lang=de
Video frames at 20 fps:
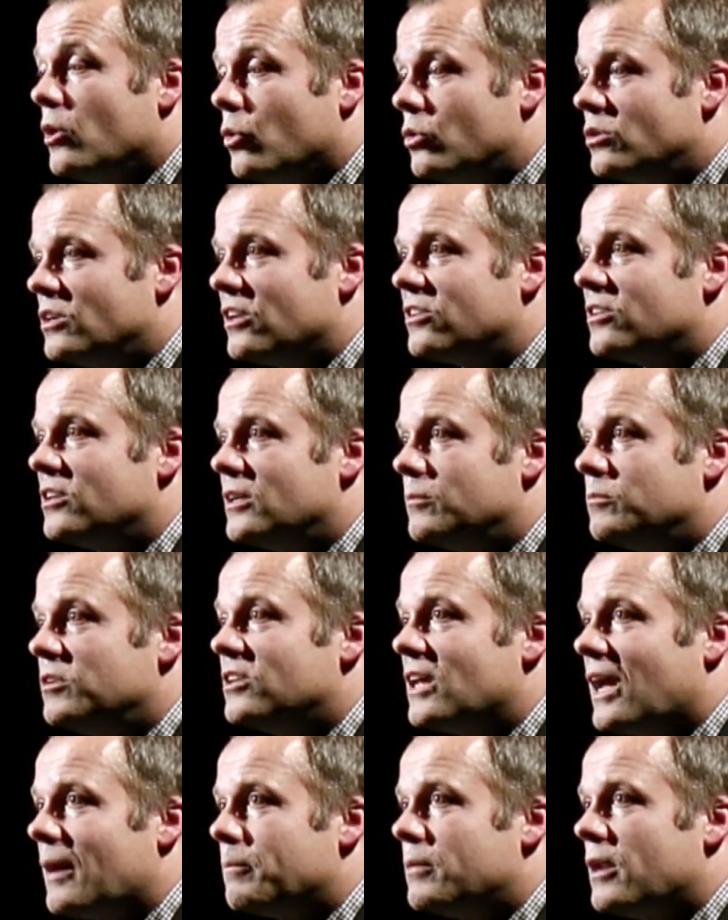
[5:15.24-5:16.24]
Und das sind eben
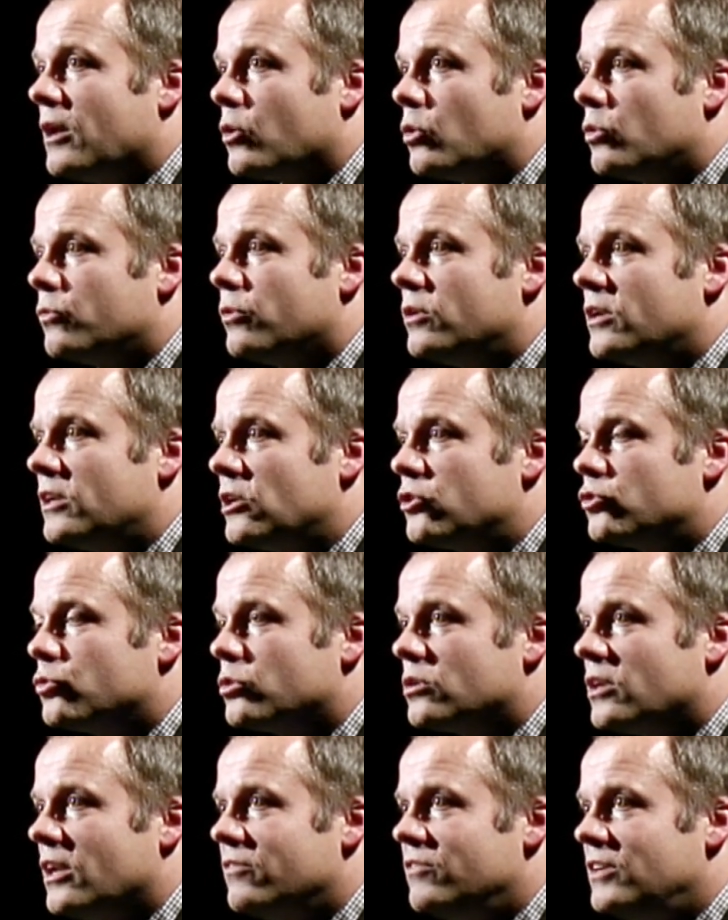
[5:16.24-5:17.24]
diese Ablagerungen von einer
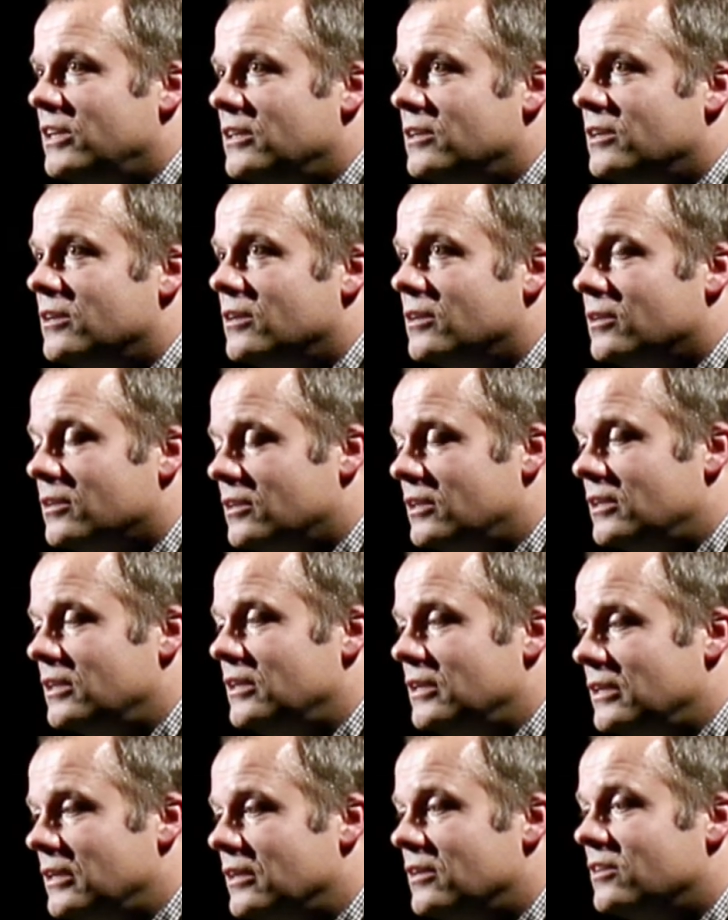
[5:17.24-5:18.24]
Schuttlawine,
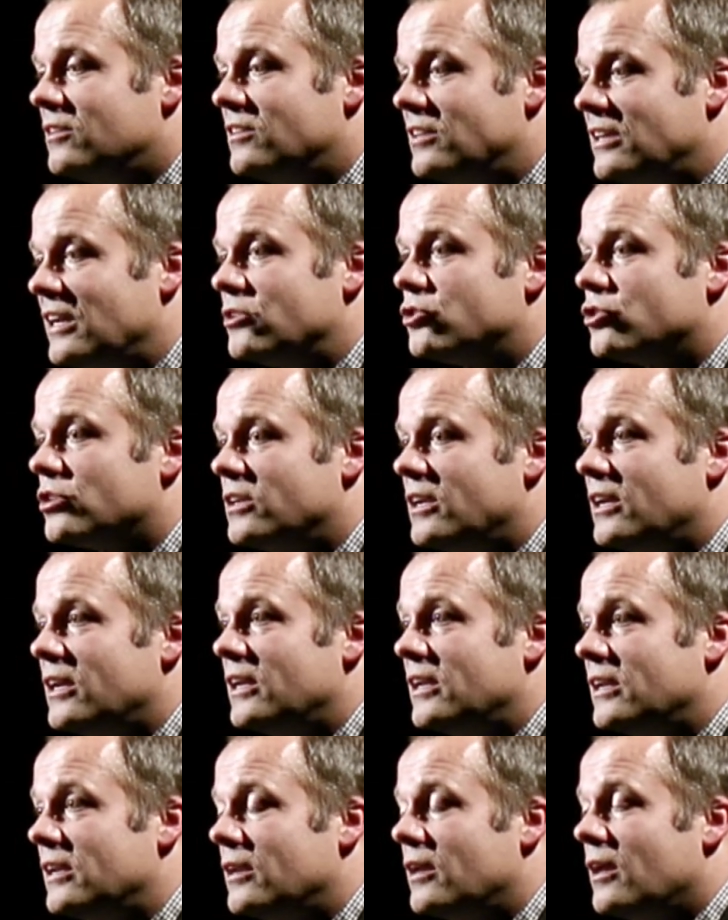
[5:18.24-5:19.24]
die sehr
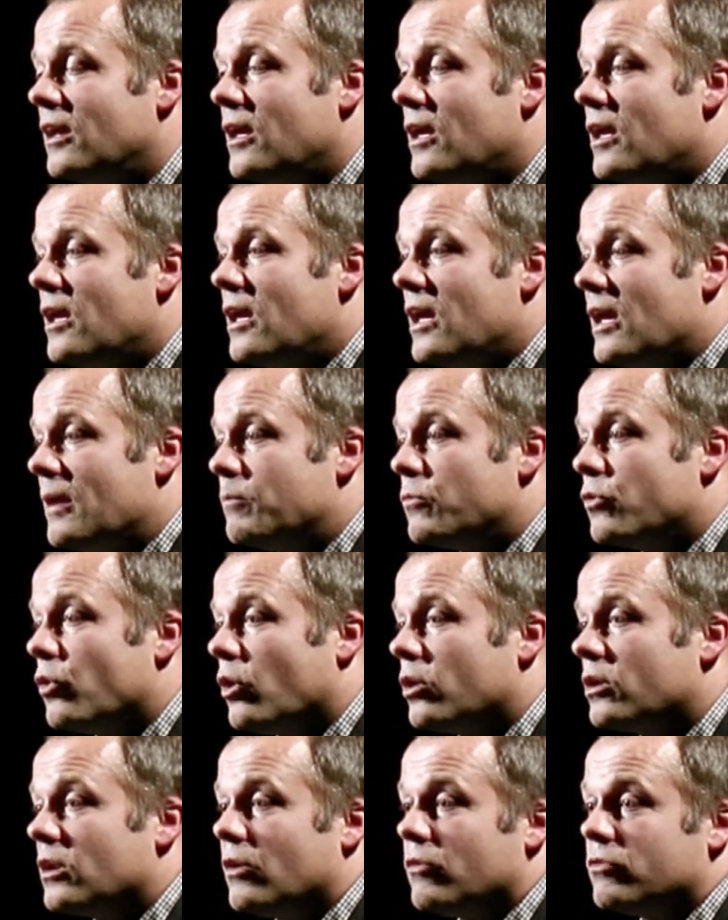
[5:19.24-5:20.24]
schnell ähm,
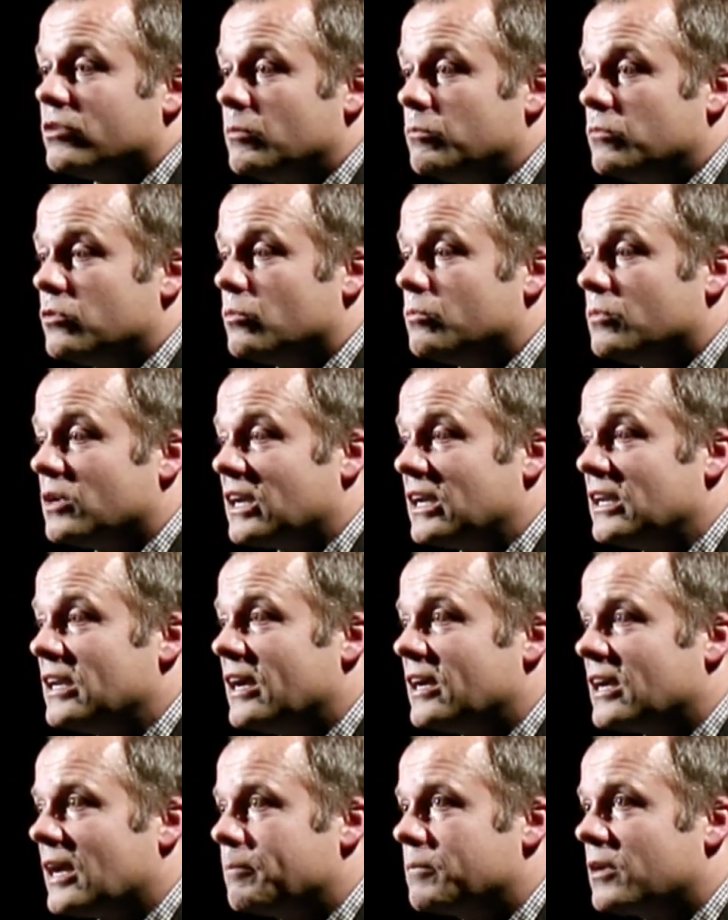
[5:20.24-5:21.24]
dort auf dem
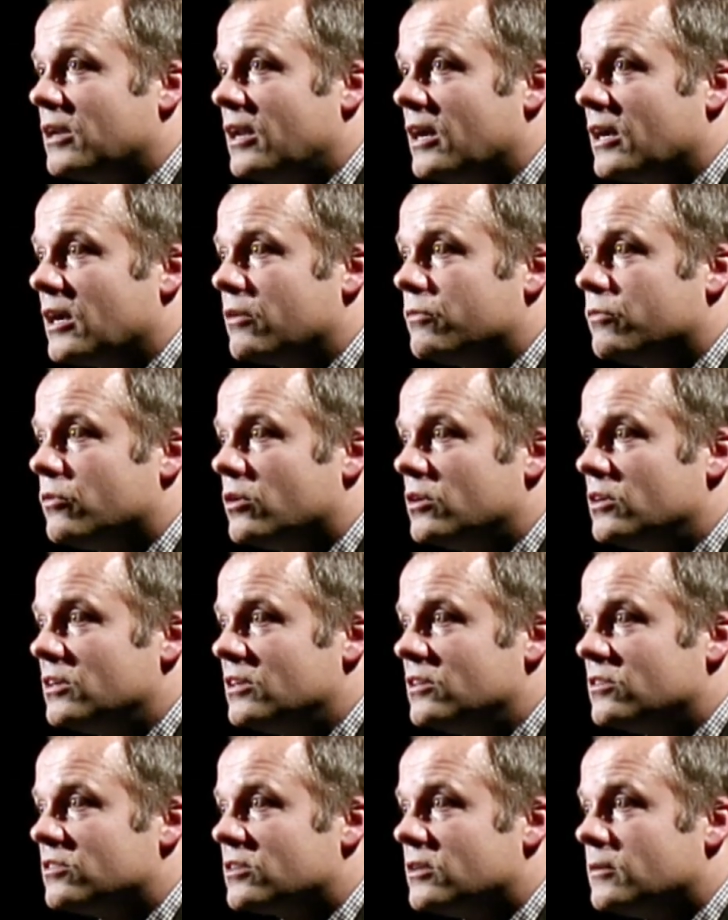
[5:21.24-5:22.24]
Submarinenhang abgelagert worden
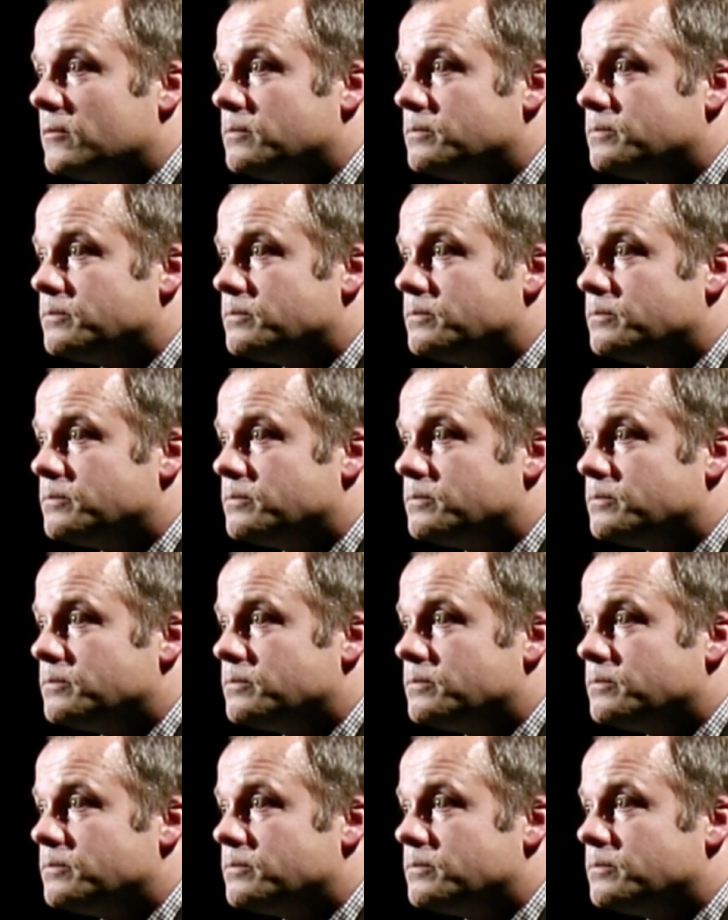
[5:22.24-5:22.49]
ist.